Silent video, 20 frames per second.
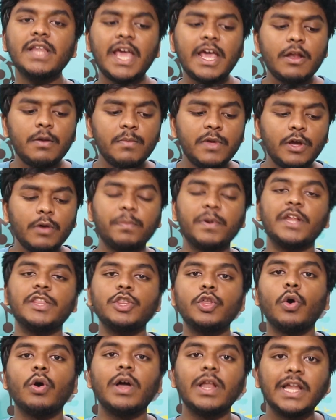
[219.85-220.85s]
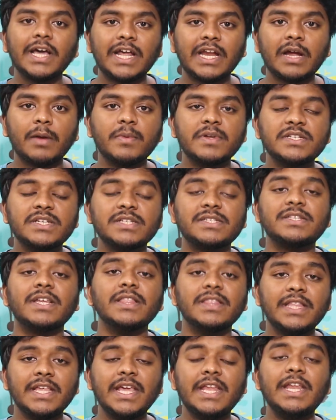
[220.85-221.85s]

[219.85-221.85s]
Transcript: నేను మీకు ప్రతి ఒక్కరికి రికమెండ్ చేస్తే